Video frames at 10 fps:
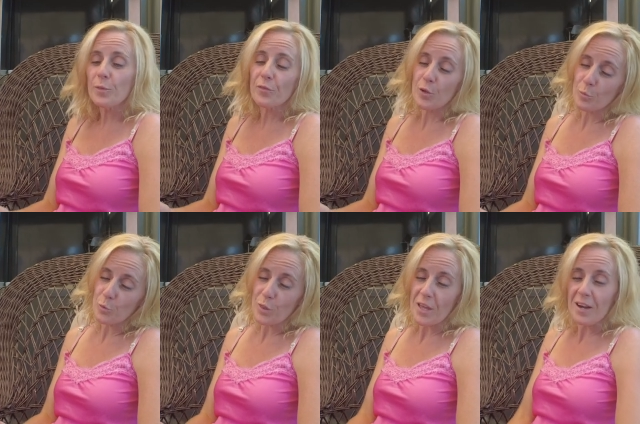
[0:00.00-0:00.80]
prefiero
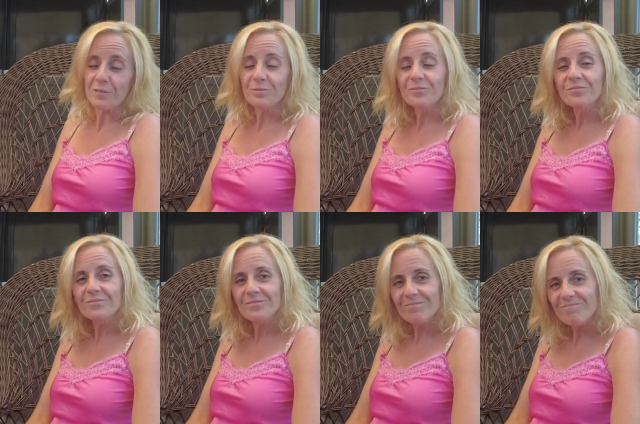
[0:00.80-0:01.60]
Murcia.
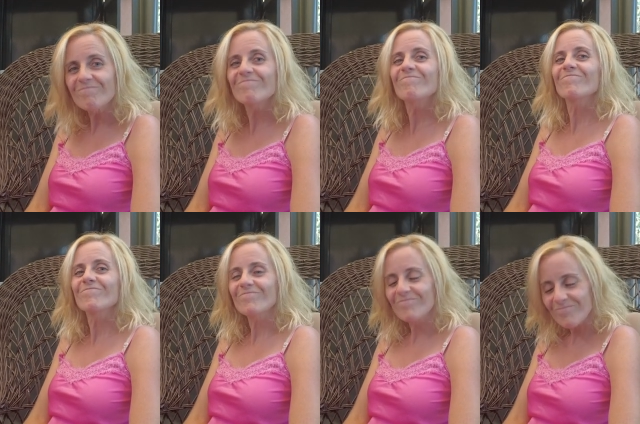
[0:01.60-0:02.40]
en Murcia?
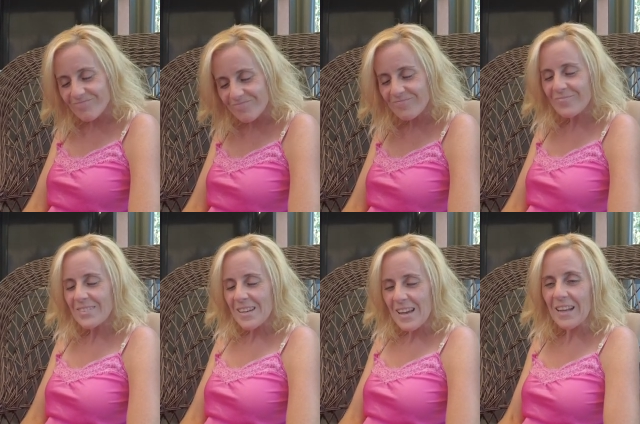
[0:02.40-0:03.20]

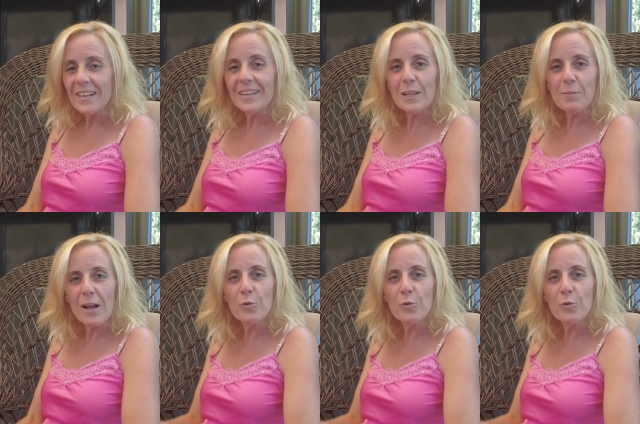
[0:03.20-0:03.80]
El clima,